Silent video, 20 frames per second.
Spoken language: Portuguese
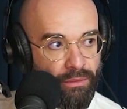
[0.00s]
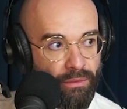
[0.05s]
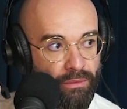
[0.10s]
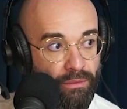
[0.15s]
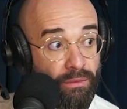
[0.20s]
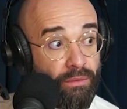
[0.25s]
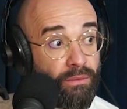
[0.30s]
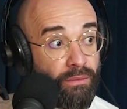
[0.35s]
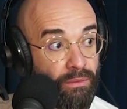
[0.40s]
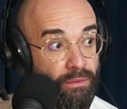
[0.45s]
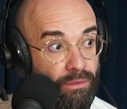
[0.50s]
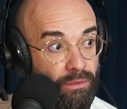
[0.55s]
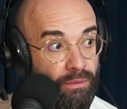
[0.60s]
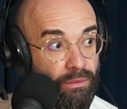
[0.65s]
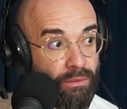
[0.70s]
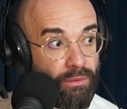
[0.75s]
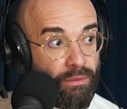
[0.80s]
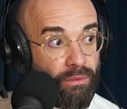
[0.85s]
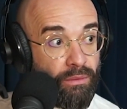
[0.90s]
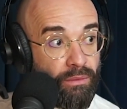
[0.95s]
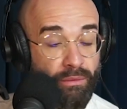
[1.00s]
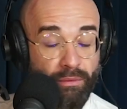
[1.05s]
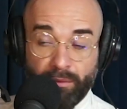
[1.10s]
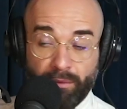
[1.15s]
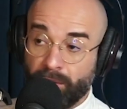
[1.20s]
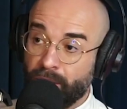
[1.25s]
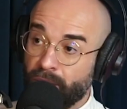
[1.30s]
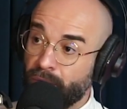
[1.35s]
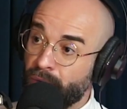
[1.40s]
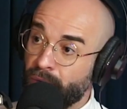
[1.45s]
De, de
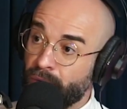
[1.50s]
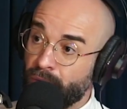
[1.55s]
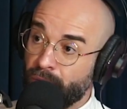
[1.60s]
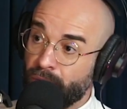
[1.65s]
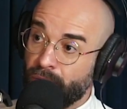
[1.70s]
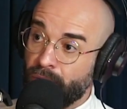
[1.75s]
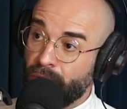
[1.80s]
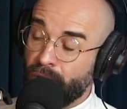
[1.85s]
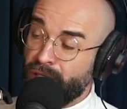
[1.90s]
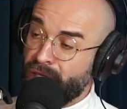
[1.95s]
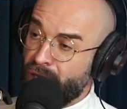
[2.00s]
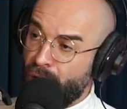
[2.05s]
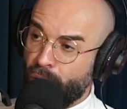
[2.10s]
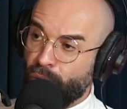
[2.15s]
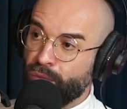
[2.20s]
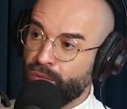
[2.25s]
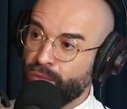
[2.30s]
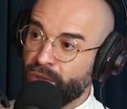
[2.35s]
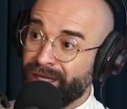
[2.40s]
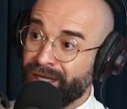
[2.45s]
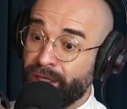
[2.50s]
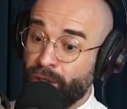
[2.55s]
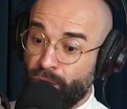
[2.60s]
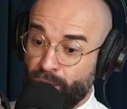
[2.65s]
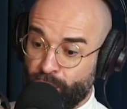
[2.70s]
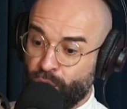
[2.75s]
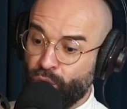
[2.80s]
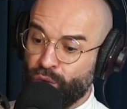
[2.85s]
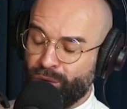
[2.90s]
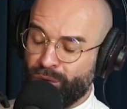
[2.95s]
formação? Não. Não. Que que eu,
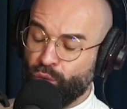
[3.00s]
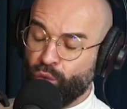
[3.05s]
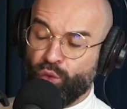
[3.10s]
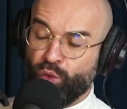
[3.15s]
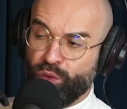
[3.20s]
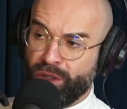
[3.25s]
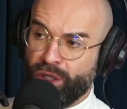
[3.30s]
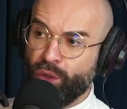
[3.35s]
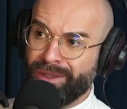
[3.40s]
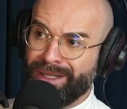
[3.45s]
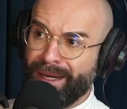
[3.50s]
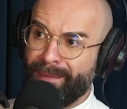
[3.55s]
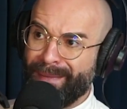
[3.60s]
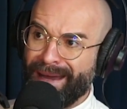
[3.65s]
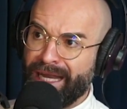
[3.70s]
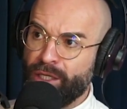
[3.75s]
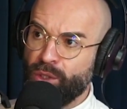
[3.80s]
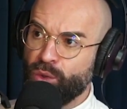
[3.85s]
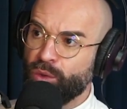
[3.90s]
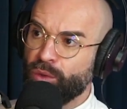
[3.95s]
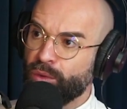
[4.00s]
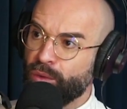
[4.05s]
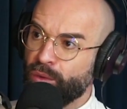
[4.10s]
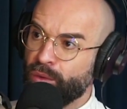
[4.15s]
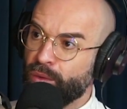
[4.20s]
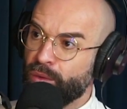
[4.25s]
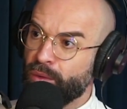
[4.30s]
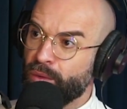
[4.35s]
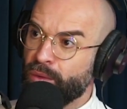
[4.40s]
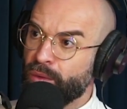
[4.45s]
com que eu trabalho? Sim,
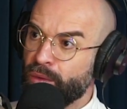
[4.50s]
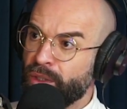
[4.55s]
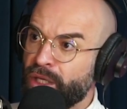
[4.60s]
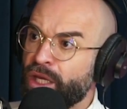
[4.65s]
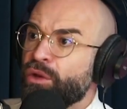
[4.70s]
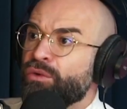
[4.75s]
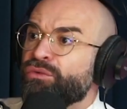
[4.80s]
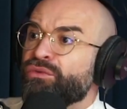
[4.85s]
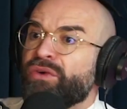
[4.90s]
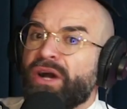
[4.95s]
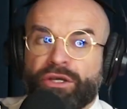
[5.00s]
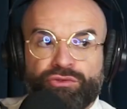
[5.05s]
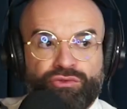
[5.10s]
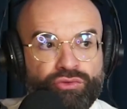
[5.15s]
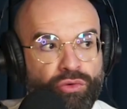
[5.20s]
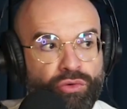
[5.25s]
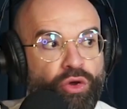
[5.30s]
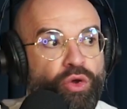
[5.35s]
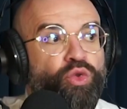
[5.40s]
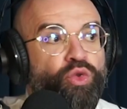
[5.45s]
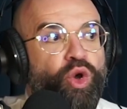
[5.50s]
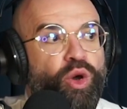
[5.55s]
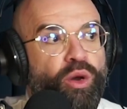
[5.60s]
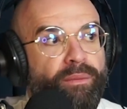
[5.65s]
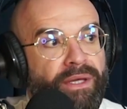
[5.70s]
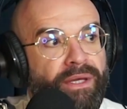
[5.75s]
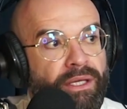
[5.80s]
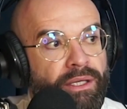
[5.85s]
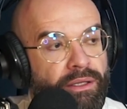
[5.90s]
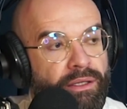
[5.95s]
é. O que, que eu faço? Qual é o
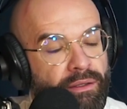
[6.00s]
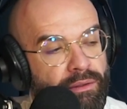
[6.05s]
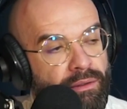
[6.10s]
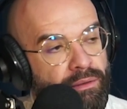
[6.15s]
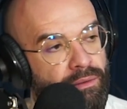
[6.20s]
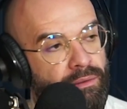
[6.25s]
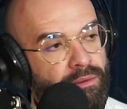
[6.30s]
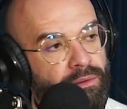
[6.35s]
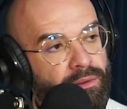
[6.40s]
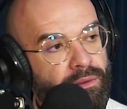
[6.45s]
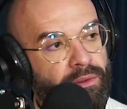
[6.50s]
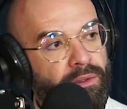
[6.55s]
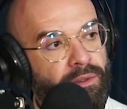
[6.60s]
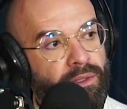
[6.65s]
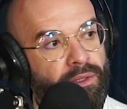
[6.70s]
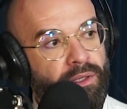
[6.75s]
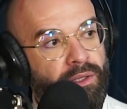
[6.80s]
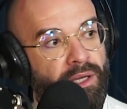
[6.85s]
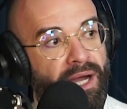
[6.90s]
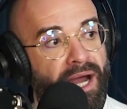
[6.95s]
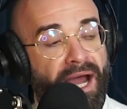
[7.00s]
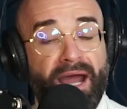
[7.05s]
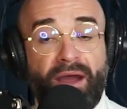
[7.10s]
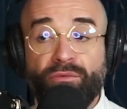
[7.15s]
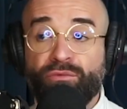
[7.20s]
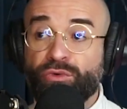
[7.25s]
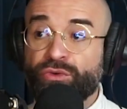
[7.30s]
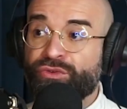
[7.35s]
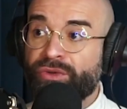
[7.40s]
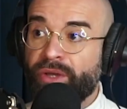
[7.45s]
nome? Ah,
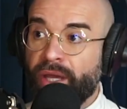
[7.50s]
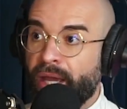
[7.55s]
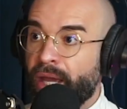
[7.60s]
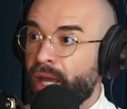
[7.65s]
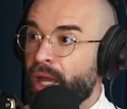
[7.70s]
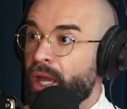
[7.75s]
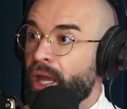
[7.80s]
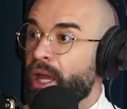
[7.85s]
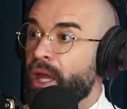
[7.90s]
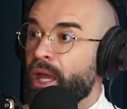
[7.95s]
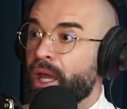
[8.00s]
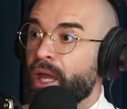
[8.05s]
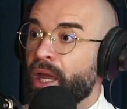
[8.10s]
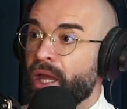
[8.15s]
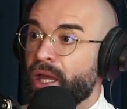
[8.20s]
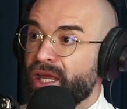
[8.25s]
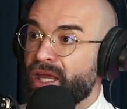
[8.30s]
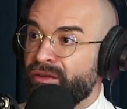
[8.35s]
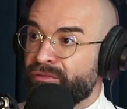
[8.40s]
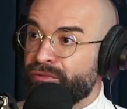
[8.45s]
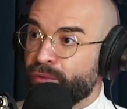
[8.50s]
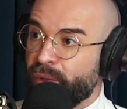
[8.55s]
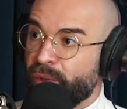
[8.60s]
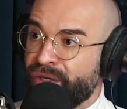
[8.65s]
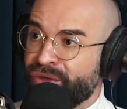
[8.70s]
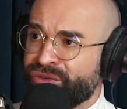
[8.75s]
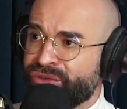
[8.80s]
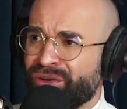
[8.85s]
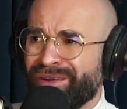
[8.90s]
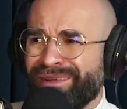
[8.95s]
você é
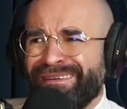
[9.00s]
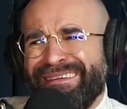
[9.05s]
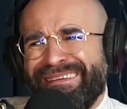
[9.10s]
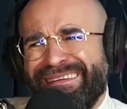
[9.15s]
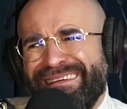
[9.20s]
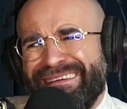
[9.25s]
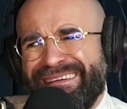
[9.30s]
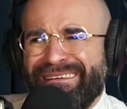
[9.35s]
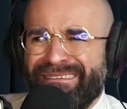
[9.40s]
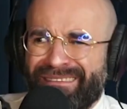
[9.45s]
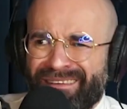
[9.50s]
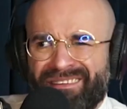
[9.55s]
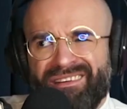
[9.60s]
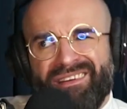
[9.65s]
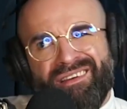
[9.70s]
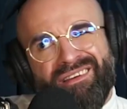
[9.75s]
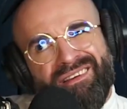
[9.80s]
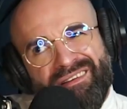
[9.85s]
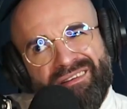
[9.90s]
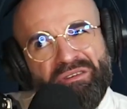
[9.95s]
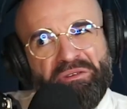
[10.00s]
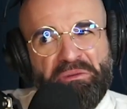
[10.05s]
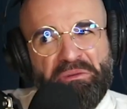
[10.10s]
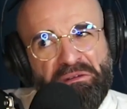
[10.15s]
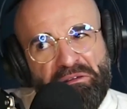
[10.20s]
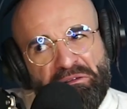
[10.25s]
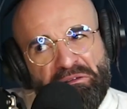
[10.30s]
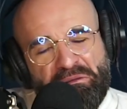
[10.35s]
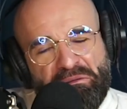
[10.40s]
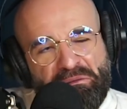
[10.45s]
influencer? É, é.
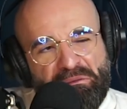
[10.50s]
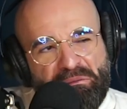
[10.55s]
é.